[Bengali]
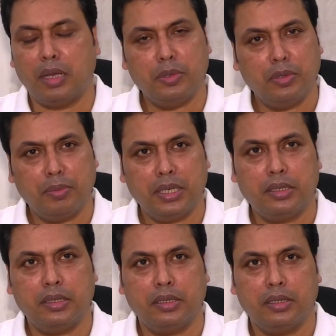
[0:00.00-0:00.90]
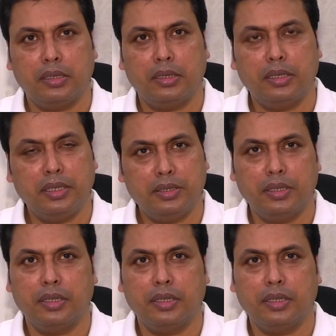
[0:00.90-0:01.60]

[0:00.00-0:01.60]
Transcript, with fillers: আমিও আমার নিজ